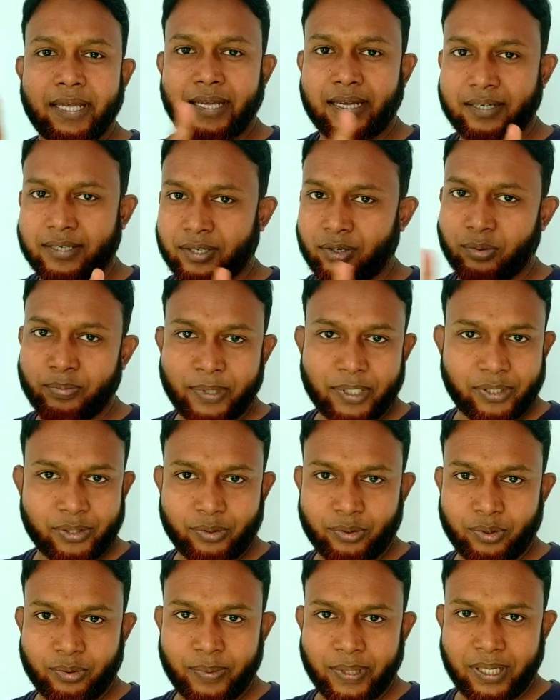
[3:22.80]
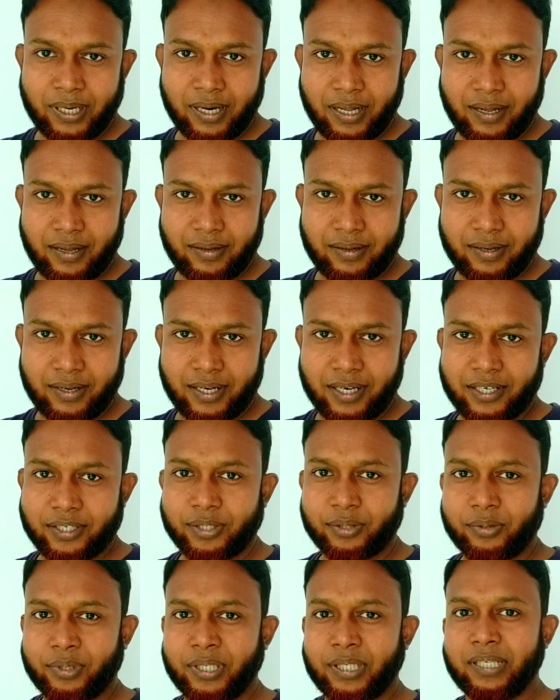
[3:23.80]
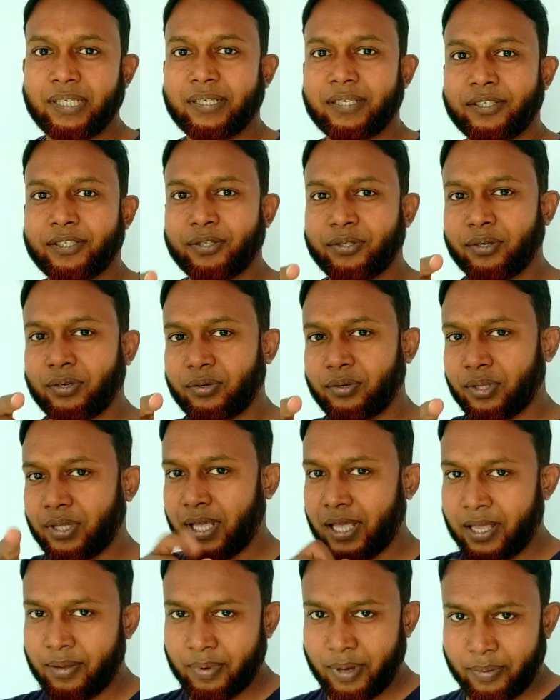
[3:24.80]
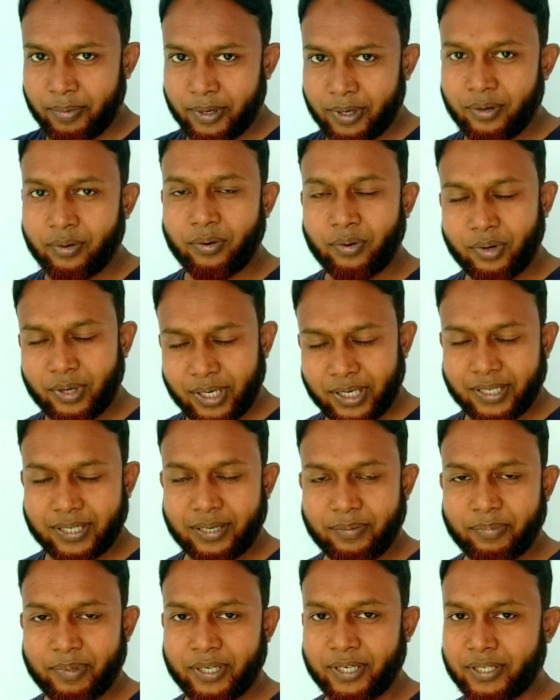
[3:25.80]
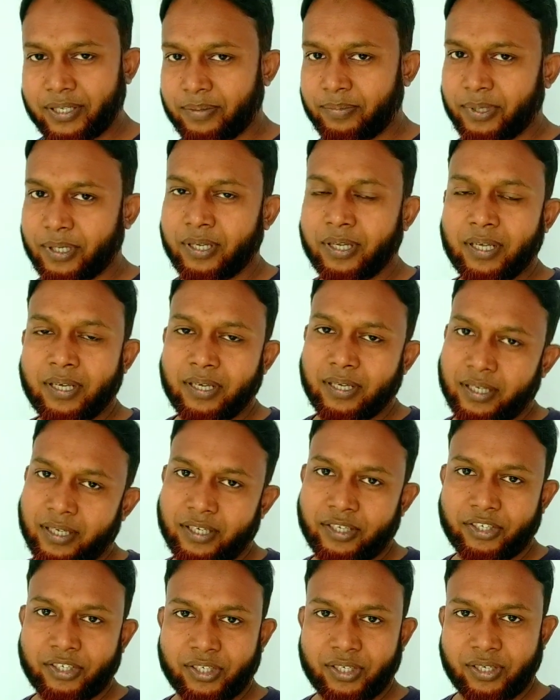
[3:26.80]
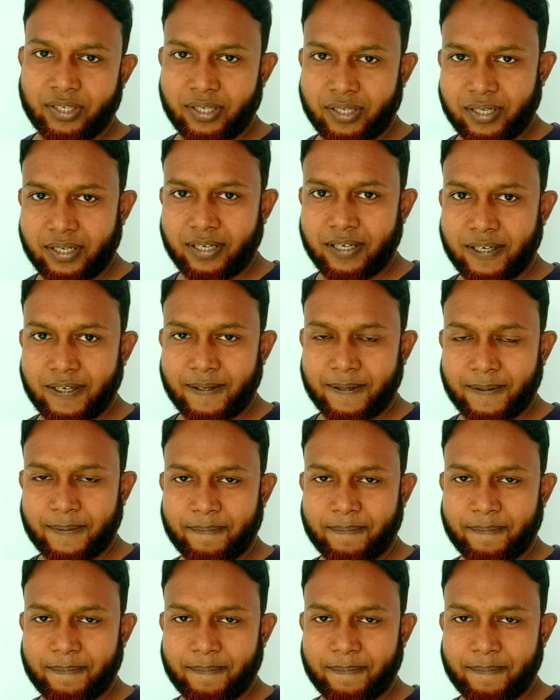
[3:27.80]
একটাও মিস করবেন না আশা করি ইংরেজি দক্ষতা এইভাবে অনেকটাই বেড়ে যাবে ইনশাল্লাহ